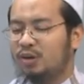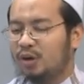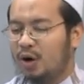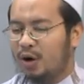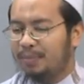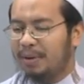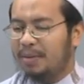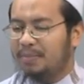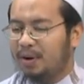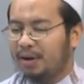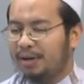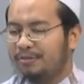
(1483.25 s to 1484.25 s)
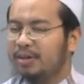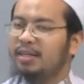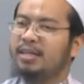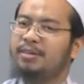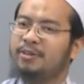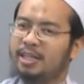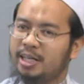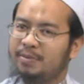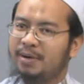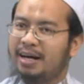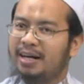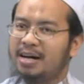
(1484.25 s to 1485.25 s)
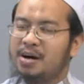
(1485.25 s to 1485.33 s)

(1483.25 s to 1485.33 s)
ต้องนอนพักผ่อนฟื้นคืนฟื้นขึ้นมา